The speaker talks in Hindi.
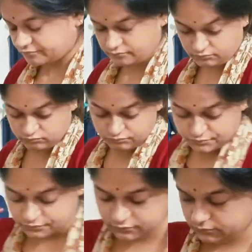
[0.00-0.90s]
क्योंकि
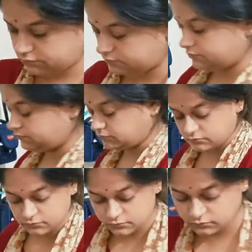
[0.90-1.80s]
सुबह सुबह अगर बहुत
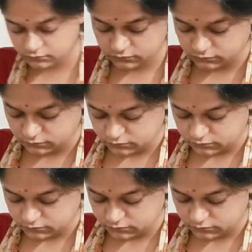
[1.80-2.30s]
सारे काम होते हैं